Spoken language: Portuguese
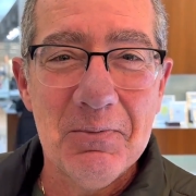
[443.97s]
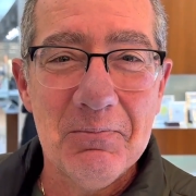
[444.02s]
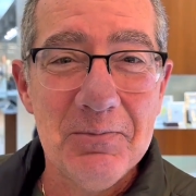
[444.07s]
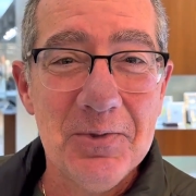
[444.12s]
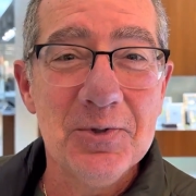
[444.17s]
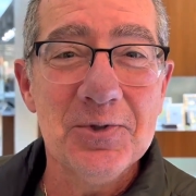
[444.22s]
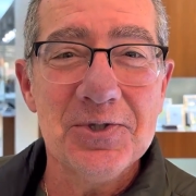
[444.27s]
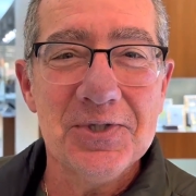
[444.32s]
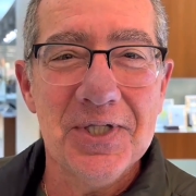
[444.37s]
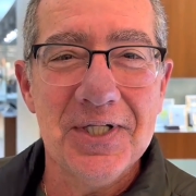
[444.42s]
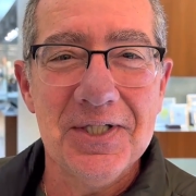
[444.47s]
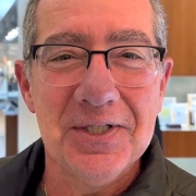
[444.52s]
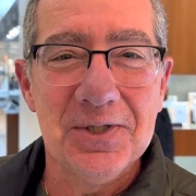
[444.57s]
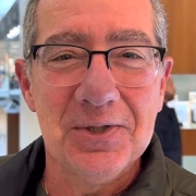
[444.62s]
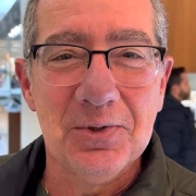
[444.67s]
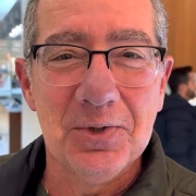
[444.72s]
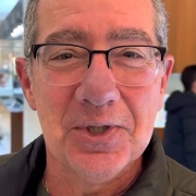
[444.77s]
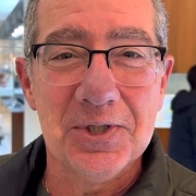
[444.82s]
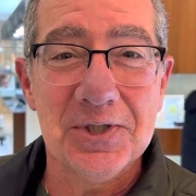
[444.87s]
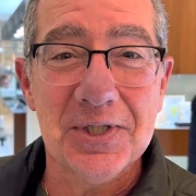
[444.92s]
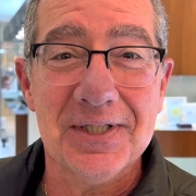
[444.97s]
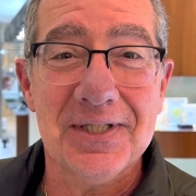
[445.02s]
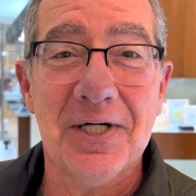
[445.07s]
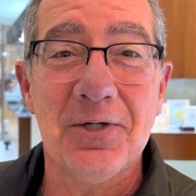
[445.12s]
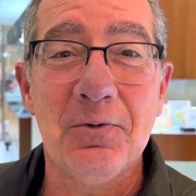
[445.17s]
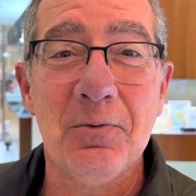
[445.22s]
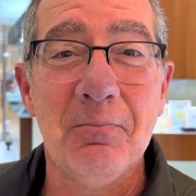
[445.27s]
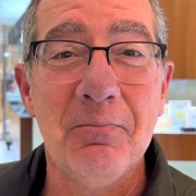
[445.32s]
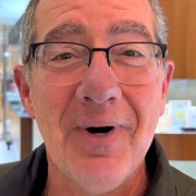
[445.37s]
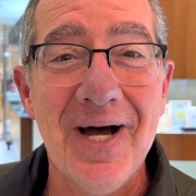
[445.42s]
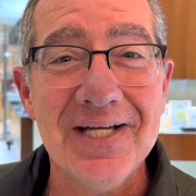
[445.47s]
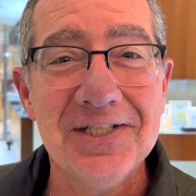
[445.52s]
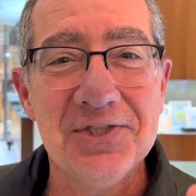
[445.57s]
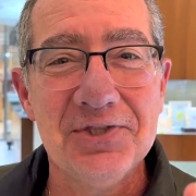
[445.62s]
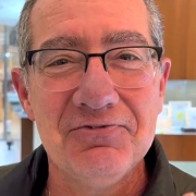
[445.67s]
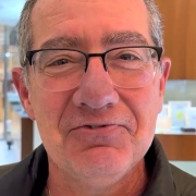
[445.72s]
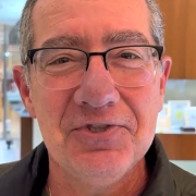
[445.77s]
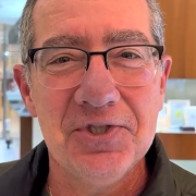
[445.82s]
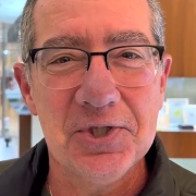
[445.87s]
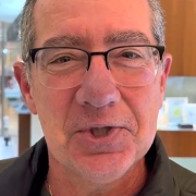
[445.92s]
mil seguidores, já está com mais
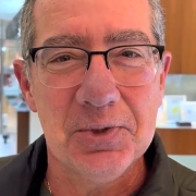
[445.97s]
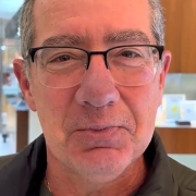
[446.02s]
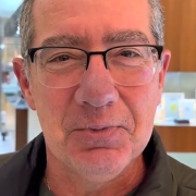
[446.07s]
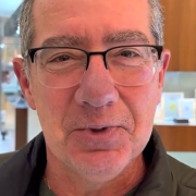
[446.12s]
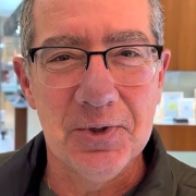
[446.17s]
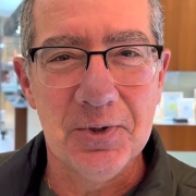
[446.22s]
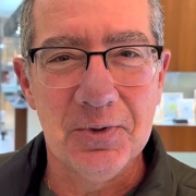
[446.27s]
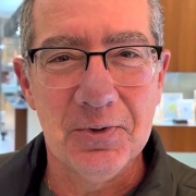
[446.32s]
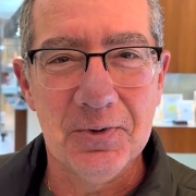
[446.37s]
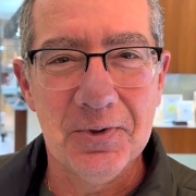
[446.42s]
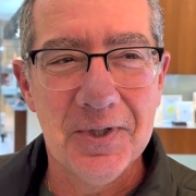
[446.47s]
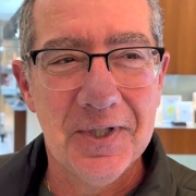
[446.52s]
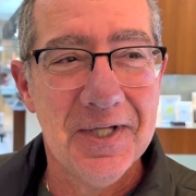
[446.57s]
de 20 mil.